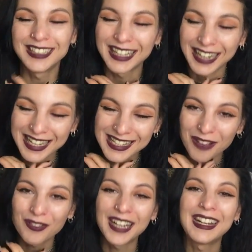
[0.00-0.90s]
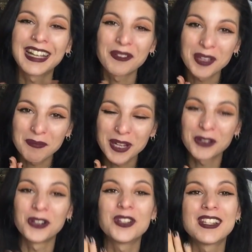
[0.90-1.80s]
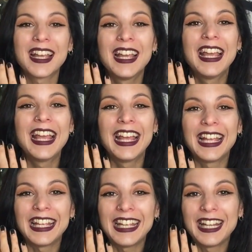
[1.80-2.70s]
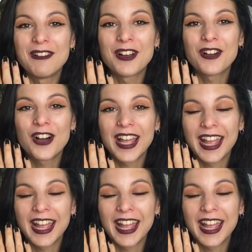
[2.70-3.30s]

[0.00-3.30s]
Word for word: gracias Faina que bien me conoce, y luego